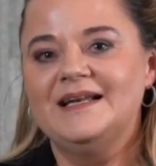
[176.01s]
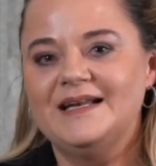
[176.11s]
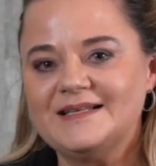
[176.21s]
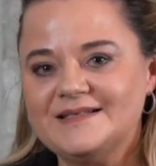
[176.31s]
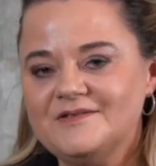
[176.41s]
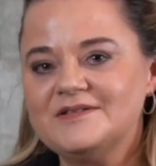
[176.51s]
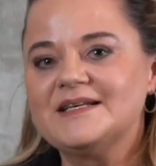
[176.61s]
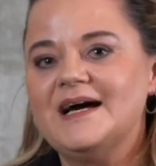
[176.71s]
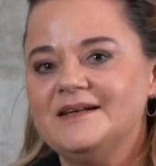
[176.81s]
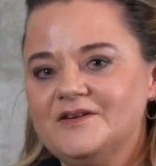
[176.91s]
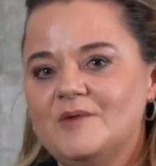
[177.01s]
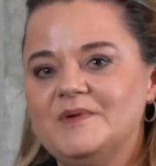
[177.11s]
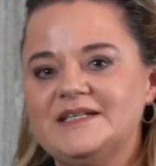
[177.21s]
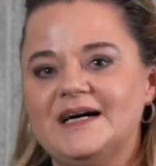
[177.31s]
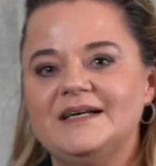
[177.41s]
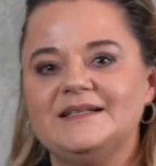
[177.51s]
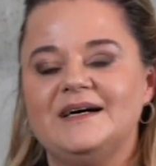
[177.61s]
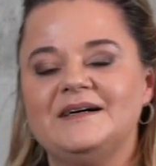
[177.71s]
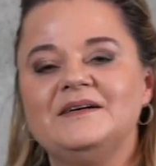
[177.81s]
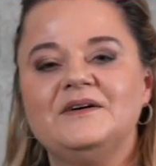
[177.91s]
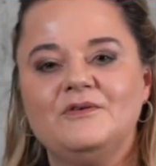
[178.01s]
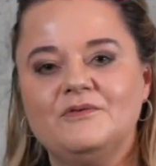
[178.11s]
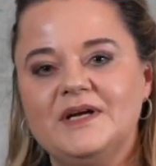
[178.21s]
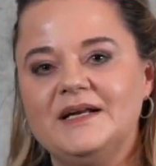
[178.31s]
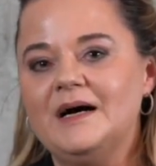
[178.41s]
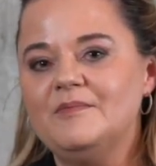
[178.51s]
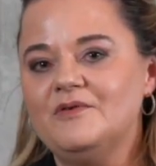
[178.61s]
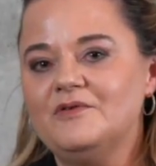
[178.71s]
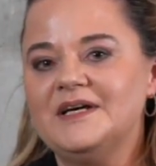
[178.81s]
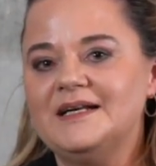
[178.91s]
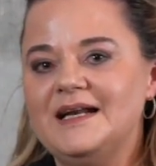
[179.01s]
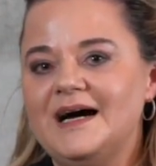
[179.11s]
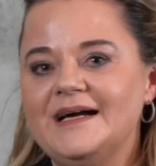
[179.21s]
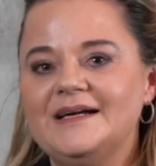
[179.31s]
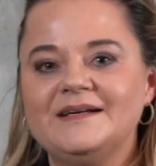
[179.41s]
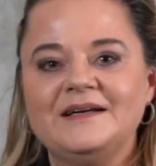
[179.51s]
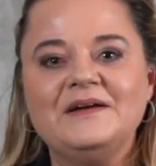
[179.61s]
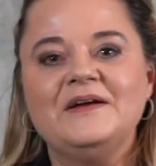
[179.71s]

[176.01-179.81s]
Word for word: lassen Sie uns gerne einen Kommentar da oder ein Abo oder ein Like.